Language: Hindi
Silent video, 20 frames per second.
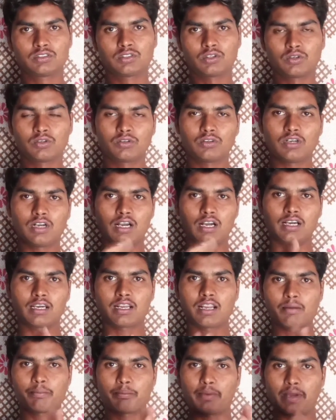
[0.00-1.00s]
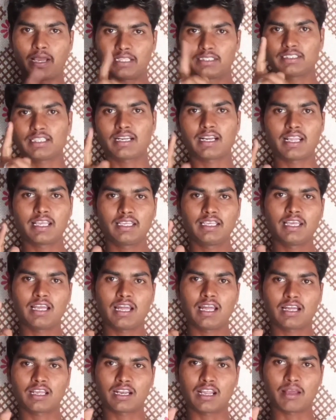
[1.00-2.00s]
तो अगर आप बेहतर रहेंगे
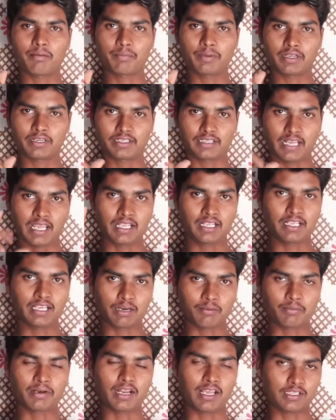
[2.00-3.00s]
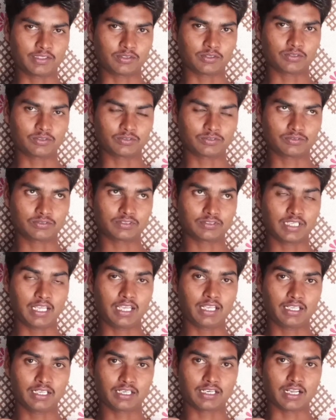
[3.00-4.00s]
अगर आप एक टैंकर बनाए तो
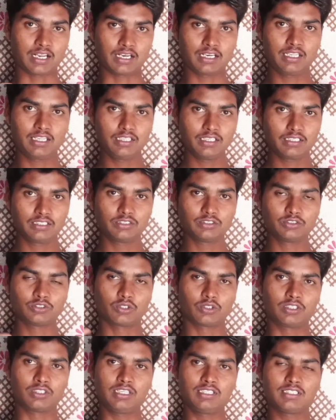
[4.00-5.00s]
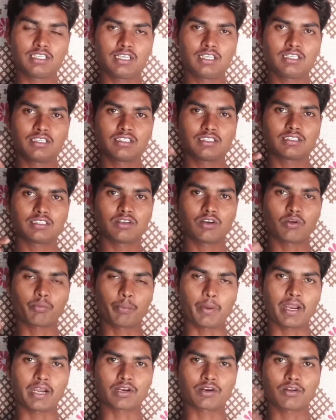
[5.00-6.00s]
टैंकर गाड़ी जो डीजल और
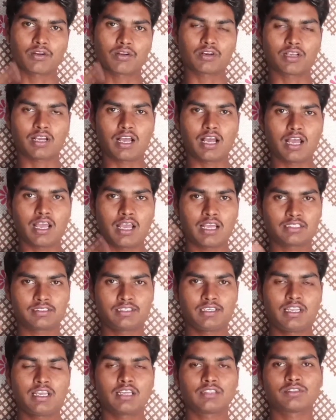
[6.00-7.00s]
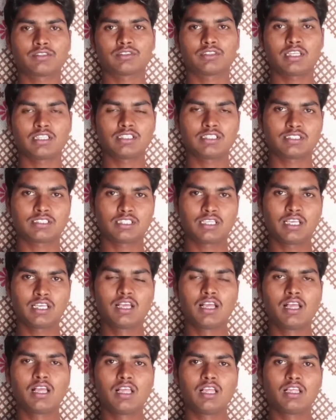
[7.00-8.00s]
पेट्रोल का आयात निर्यात होता है जिससे
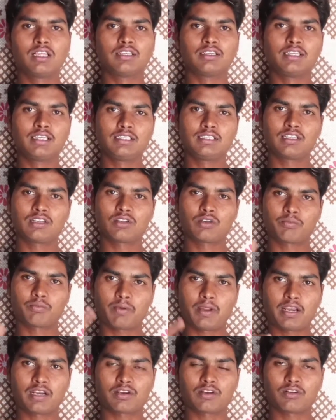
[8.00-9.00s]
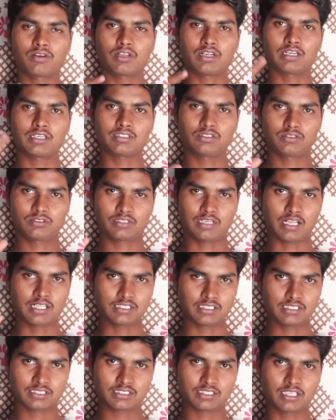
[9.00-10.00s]
डीजल और पेट्रोल का जो
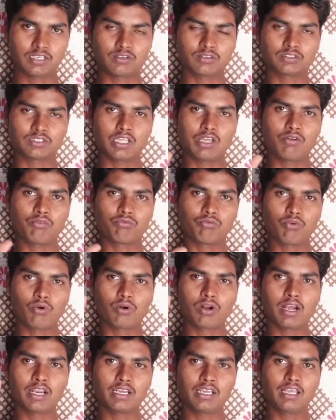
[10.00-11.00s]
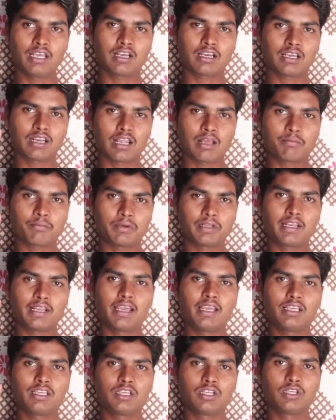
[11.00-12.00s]
ट्रांजेक्शन होता है वो गाड़ी अगर आप
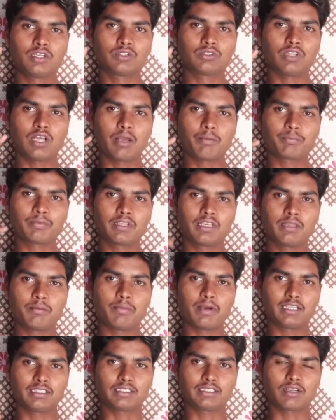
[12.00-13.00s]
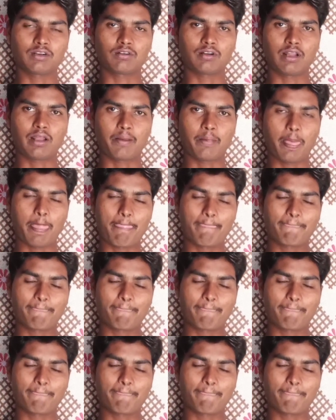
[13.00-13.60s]
बनाएं तो आपके लिए बेहतर होगा